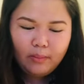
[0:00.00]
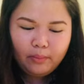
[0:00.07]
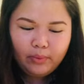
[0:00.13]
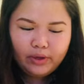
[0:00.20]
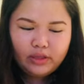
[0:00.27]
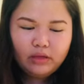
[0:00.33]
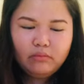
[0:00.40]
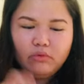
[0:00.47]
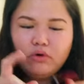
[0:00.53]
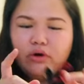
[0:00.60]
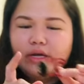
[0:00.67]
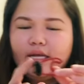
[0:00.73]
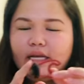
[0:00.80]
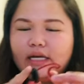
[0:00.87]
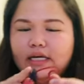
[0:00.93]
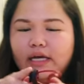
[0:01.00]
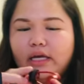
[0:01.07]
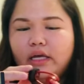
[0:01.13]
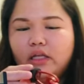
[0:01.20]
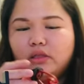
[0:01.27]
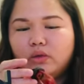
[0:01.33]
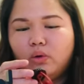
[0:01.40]
pwede mo
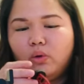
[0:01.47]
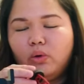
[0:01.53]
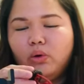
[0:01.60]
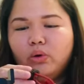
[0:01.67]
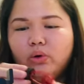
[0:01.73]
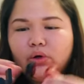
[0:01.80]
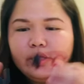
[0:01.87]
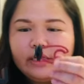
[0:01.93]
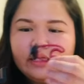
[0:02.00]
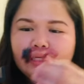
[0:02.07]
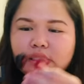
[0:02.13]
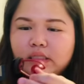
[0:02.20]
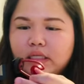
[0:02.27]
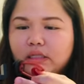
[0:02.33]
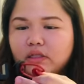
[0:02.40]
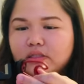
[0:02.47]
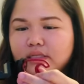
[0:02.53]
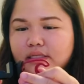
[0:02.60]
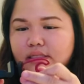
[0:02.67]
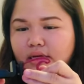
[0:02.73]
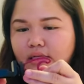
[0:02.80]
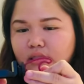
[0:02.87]
ilagay ito dito sa
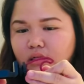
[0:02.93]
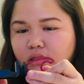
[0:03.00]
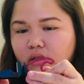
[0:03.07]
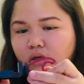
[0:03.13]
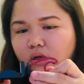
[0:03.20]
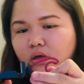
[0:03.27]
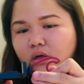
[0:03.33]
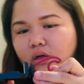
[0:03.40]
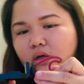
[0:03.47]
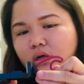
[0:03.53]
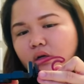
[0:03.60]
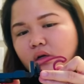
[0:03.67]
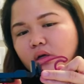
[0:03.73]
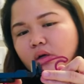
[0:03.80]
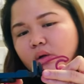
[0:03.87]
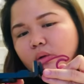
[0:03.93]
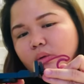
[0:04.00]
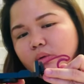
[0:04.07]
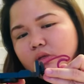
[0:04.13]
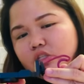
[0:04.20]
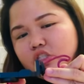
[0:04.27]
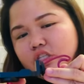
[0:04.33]
side na to.
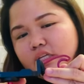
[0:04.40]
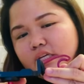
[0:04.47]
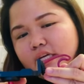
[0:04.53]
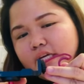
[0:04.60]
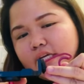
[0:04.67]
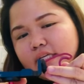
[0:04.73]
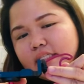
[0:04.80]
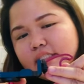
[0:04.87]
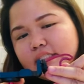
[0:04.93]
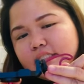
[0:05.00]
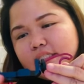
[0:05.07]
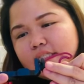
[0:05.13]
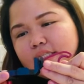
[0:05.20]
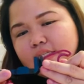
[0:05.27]
Which is,